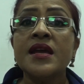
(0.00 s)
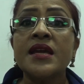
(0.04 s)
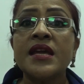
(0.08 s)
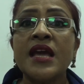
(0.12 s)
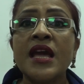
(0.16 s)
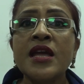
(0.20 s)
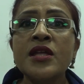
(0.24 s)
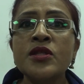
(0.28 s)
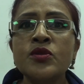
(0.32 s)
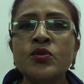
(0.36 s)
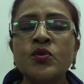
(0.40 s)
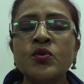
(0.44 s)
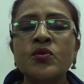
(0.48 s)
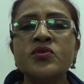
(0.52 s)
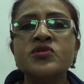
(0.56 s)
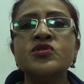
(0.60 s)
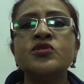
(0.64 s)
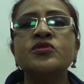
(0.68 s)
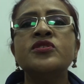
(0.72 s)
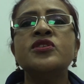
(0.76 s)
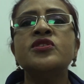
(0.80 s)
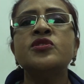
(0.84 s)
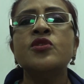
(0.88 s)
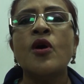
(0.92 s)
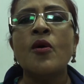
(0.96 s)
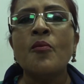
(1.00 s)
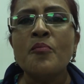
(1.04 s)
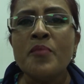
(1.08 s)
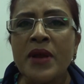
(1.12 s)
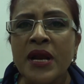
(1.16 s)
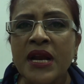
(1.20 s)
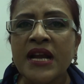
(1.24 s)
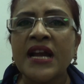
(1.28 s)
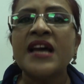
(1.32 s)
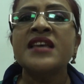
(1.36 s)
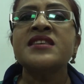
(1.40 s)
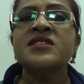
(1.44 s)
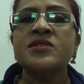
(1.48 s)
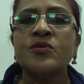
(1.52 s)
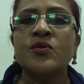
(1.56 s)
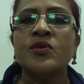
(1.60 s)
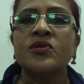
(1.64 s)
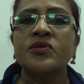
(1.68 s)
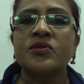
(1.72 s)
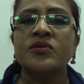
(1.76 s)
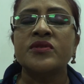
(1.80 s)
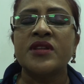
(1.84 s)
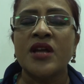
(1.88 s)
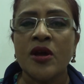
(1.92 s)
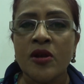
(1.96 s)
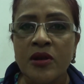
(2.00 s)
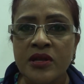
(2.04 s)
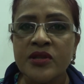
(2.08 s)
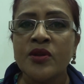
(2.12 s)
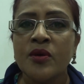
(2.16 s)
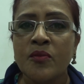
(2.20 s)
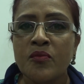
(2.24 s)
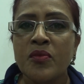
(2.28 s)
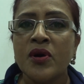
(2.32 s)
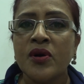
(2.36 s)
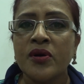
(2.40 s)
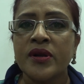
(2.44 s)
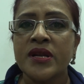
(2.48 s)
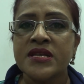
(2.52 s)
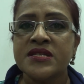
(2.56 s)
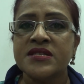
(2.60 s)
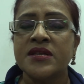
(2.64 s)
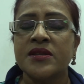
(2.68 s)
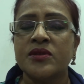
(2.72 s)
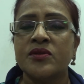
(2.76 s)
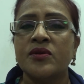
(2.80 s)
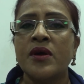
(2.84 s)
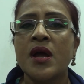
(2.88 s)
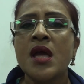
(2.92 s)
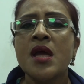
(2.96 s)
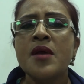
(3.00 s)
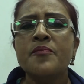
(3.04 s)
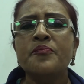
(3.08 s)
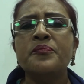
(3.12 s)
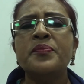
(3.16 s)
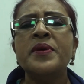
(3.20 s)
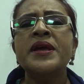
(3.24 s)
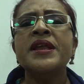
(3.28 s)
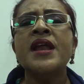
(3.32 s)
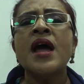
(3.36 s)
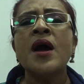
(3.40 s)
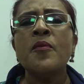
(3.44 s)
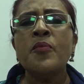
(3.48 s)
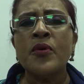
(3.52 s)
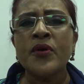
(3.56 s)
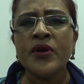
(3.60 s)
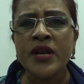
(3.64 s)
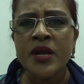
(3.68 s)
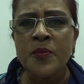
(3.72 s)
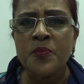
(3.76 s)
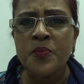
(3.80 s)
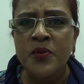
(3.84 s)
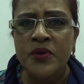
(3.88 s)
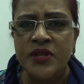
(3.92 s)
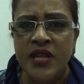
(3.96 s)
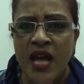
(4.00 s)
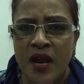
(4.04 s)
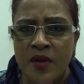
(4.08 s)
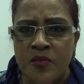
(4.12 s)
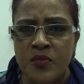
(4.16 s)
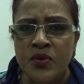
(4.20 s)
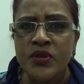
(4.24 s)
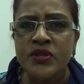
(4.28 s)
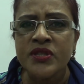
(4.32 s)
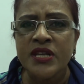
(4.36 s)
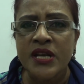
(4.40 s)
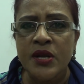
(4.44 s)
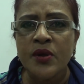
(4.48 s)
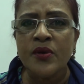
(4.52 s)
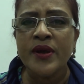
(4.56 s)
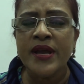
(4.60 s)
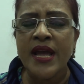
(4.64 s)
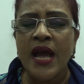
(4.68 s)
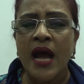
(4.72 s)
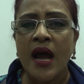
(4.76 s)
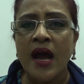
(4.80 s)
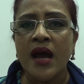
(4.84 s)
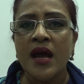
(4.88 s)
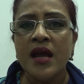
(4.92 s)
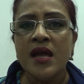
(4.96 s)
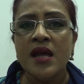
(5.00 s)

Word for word: কিন্তু যদি দম্বের কাজ করতো তাহলে দম্ব করা যাইতো বিনা ভোটে প্রধানমন্ত্রী হইয়া